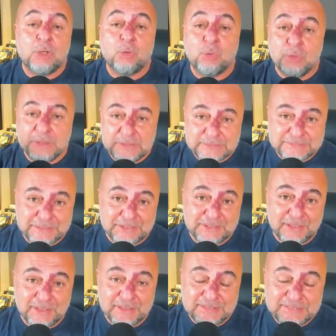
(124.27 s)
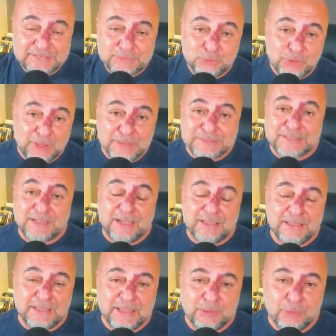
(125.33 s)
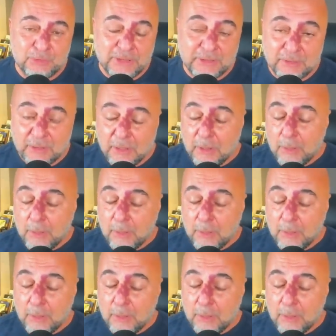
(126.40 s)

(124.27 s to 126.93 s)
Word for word: o insanlar da sizin üyeniz haline geliyorlar.